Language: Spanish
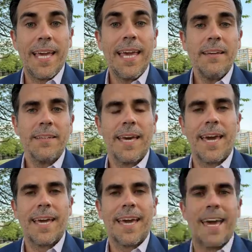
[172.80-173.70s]
y
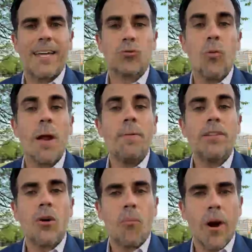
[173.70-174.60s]
eh, que tuvo el
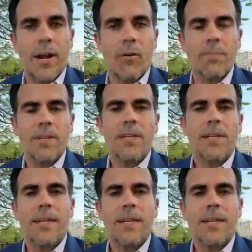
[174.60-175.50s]
visto bueno
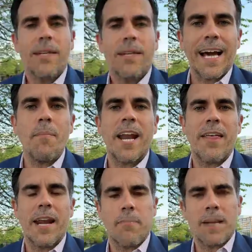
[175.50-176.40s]
de la
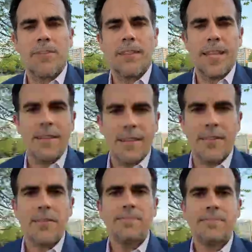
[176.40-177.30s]
Cámara de
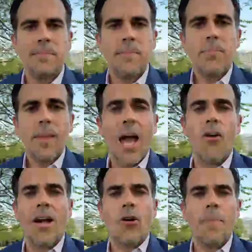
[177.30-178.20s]
Representantes.
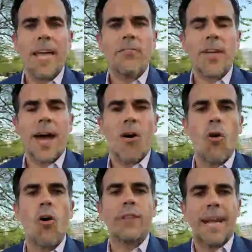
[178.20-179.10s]
Ahora comienza
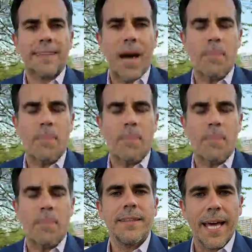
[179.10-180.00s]
otra etapa
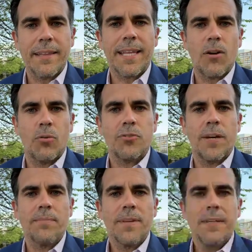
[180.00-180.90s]
de esta lucha.